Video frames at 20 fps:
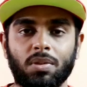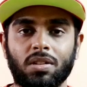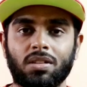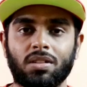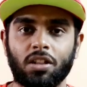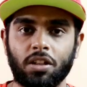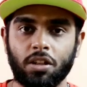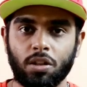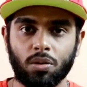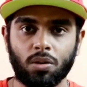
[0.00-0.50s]
இந்த
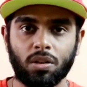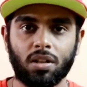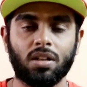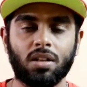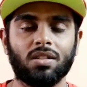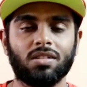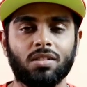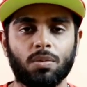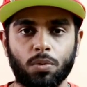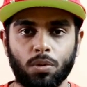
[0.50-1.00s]
படத்தில்
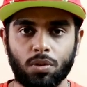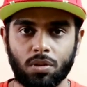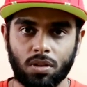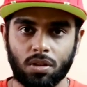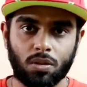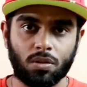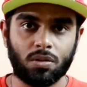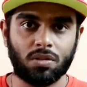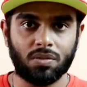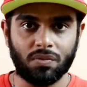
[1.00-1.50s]
ஹீரோயின்
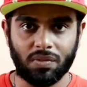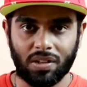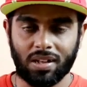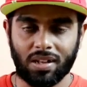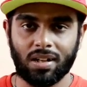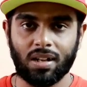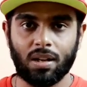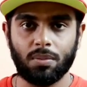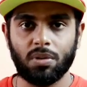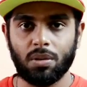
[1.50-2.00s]
சப்போர்ட்டிங் ரோல்ஸ்
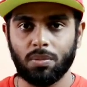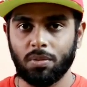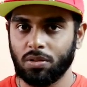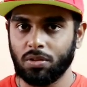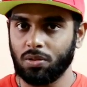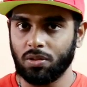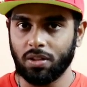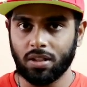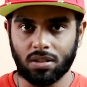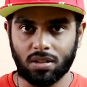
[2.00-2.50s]
வில்லன் அப்படி
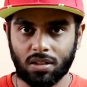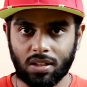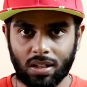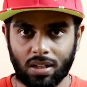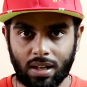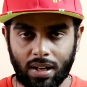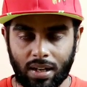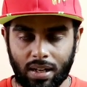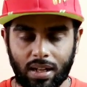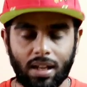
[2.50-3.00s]
இப்படின்னு சொல்லி எடுத்துகிட்டு
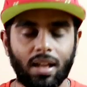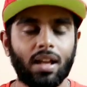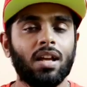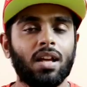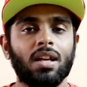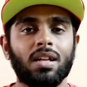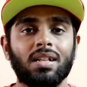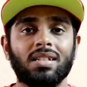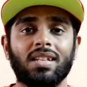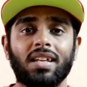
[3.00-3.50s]
இருக்காங்க
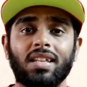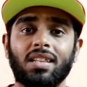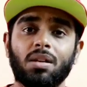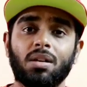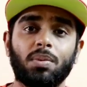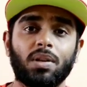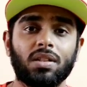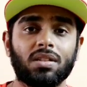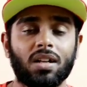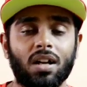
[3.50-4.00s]
ஸோ
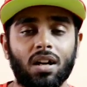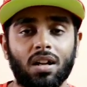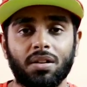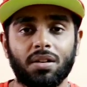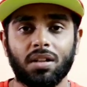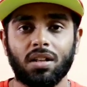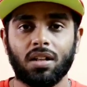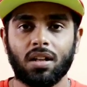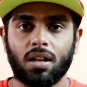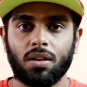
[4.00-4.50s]
இந்த படத்தில்
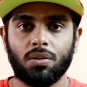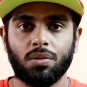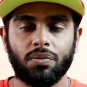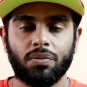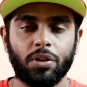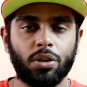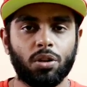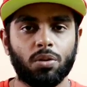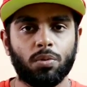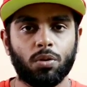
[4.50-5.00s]
ஆல்ரெடி நான் ஒரு
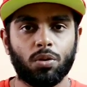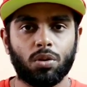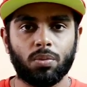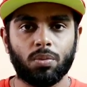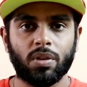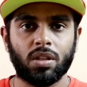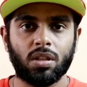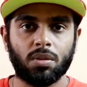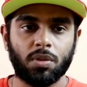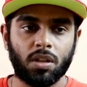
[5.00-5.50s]
வீடியோ
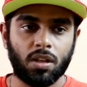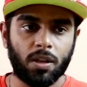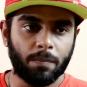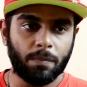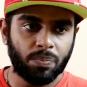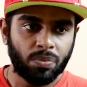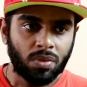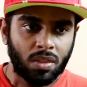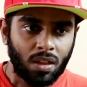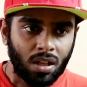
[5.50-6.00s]
போட்டிருப்பேன் இந்த மாதிரி
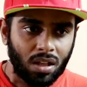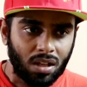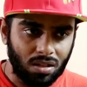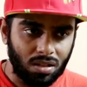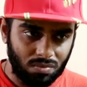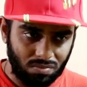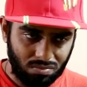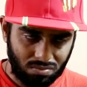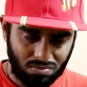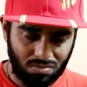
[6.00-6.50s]

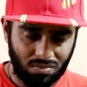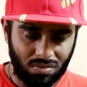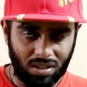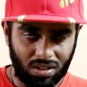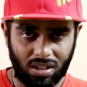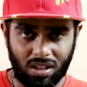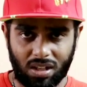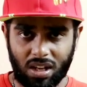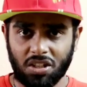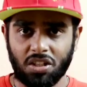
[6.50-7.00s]

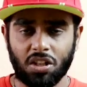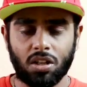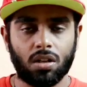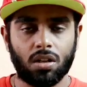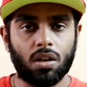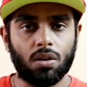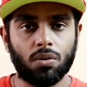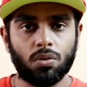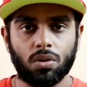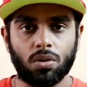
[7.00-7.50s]

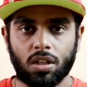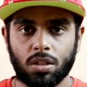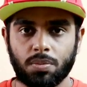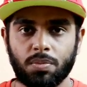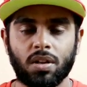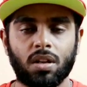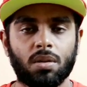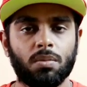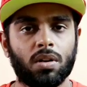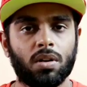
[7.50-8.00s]
ராஷிகண்ணாவும்
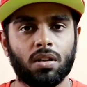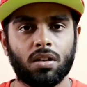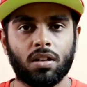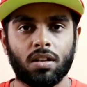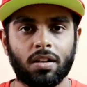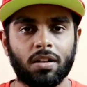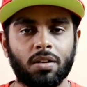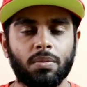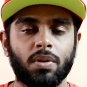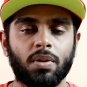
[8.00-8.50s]
ரஷ்மிகா மாடானா
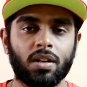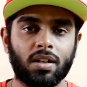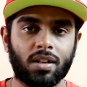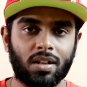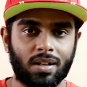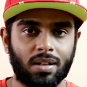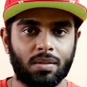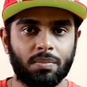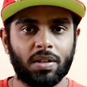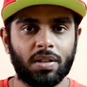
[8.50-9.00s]
ரெண்டு
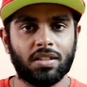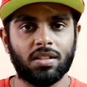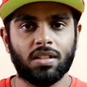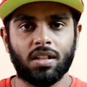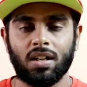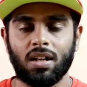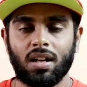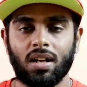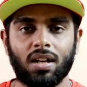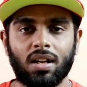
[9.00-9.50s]
பேர்கிட்ட
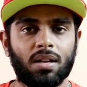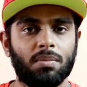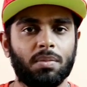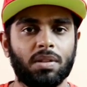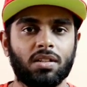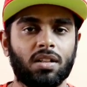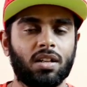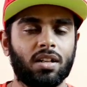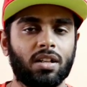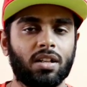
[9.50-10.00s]
பேசிகிட்டு இருக்காங்க
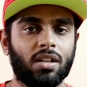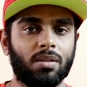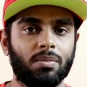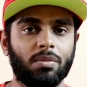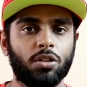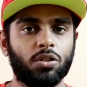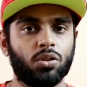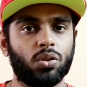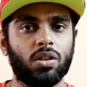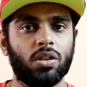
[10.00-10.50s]
மந்தனா கிட்ட
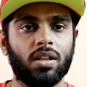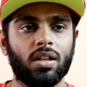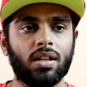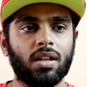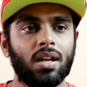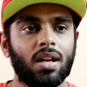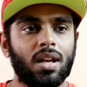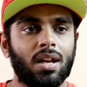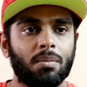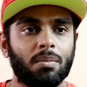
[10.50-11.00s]
அப்படின்னு சொல்லிட்டு
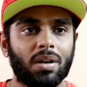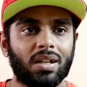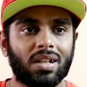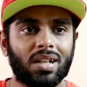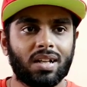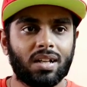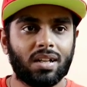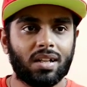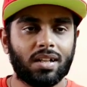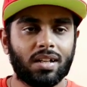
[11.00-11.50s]
பட்
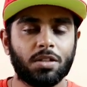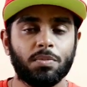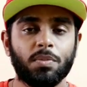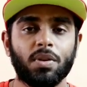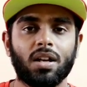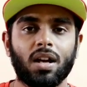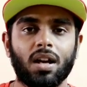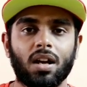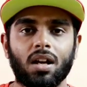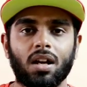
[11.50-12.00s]

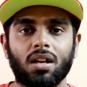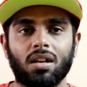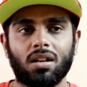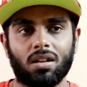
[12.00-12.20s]
ரஷ்மிகா